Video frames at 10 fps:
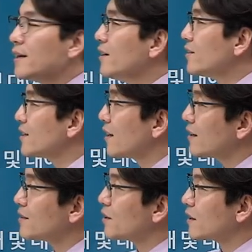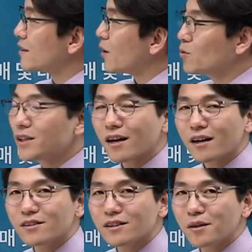이런 생각이 쫙딱 오지
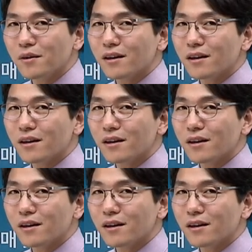않아요 느낌이?